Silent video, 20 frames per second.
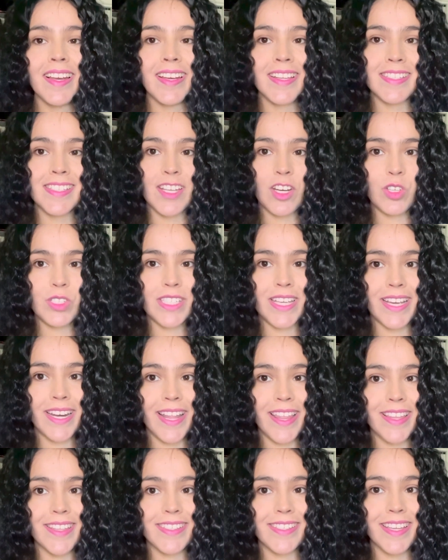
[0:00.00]
se los
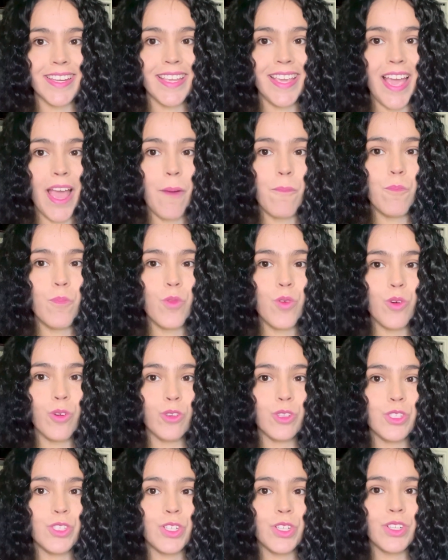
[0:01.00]
agradecería
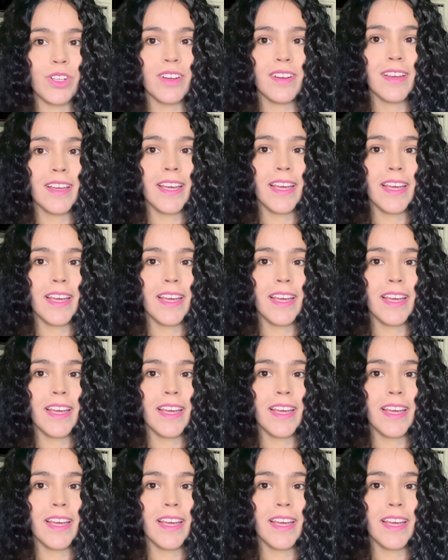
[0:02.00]
mucho.